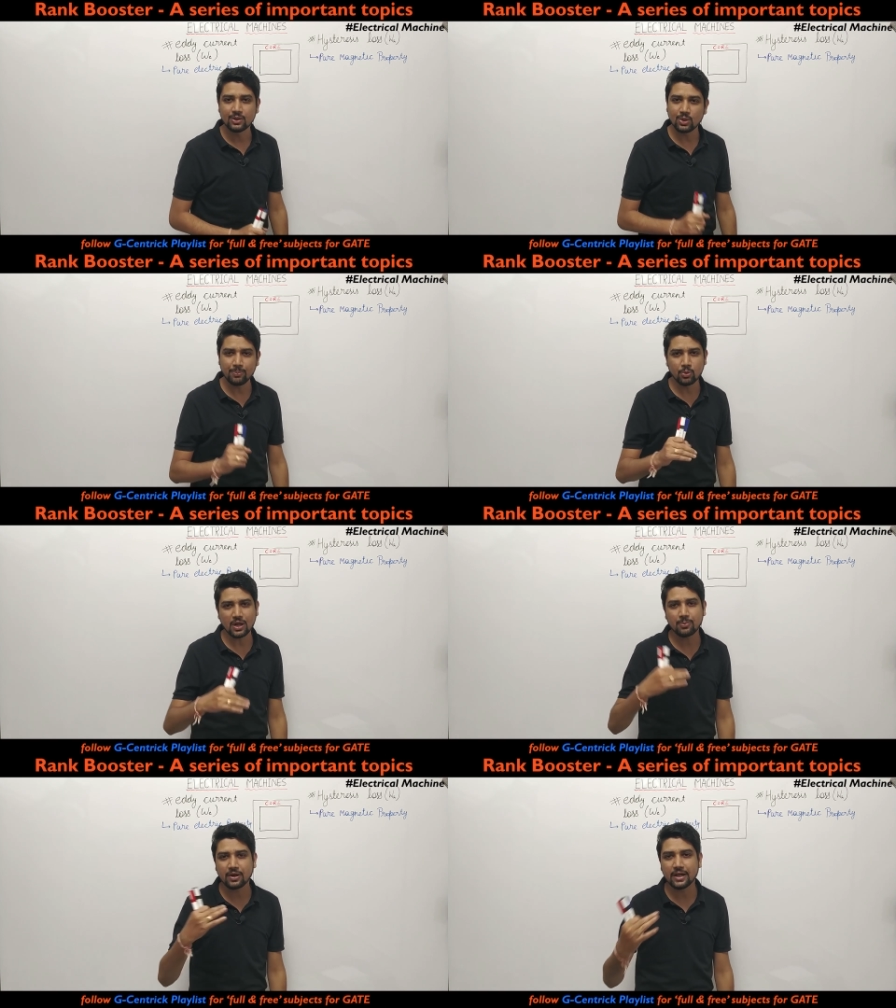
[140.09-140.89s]
तो ये
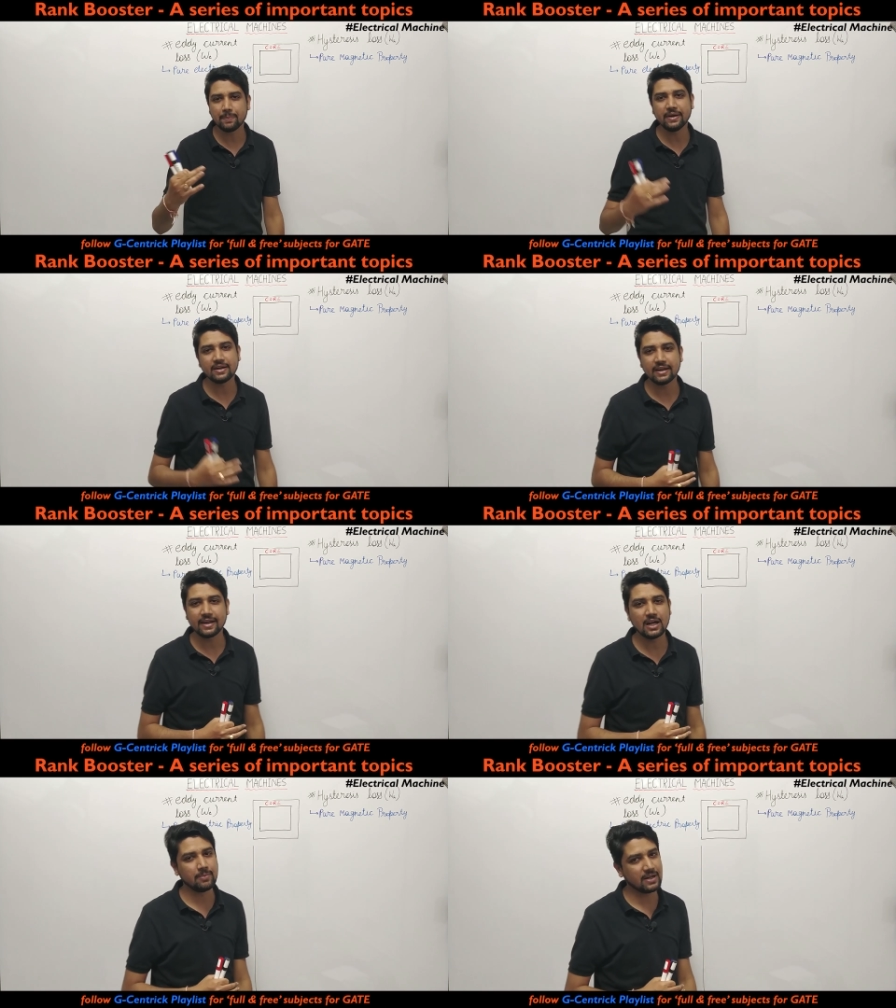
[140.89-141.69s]
पूरा पूरा डिपेंड
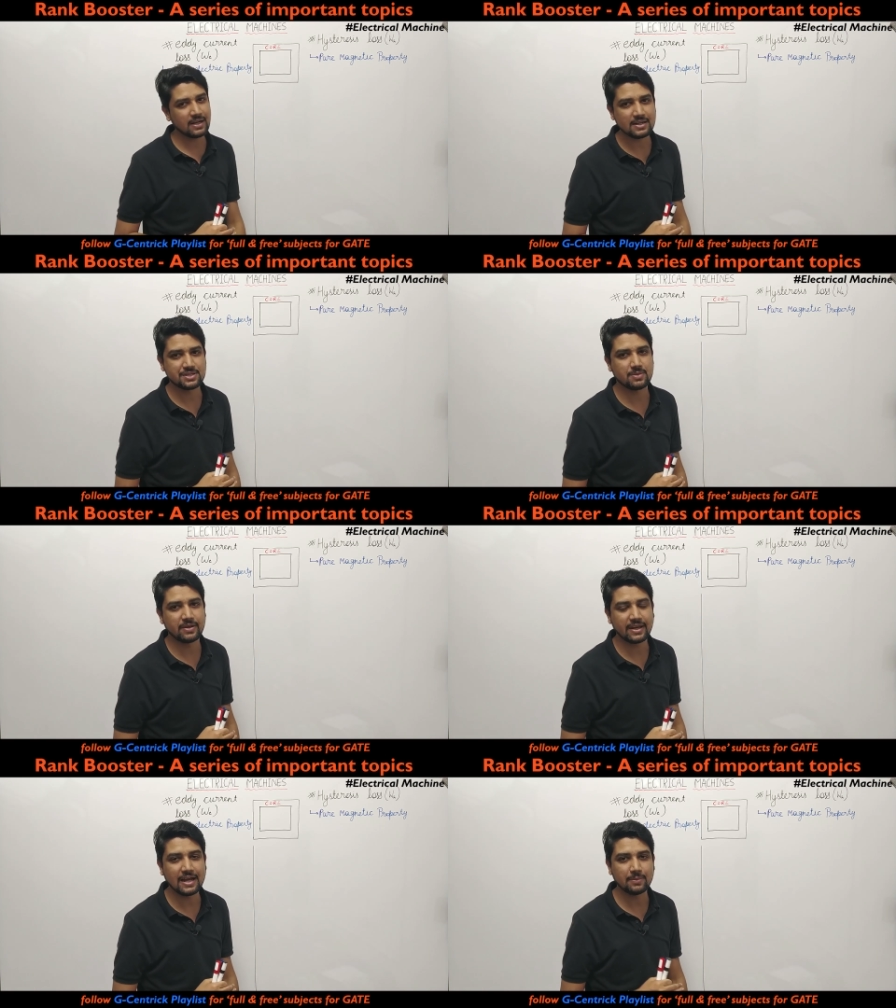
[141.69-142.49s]
करेगा हमारा
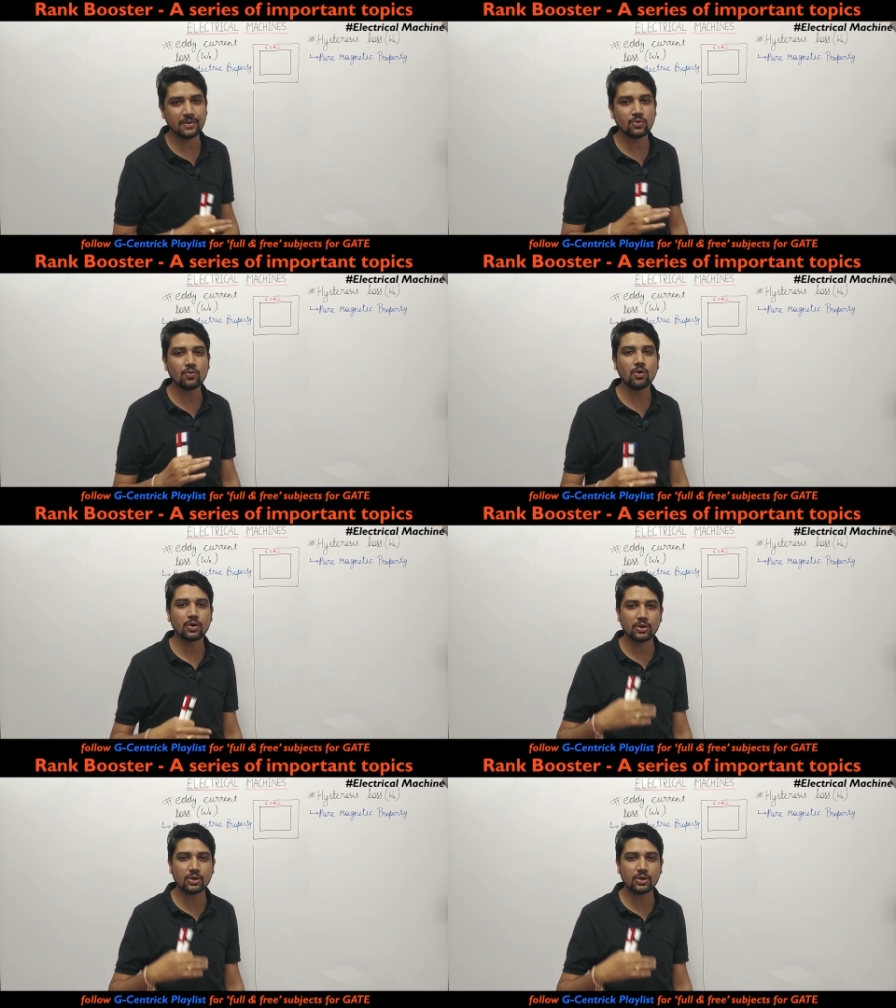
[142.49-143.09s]
कस्टमर के हाथ में कि वो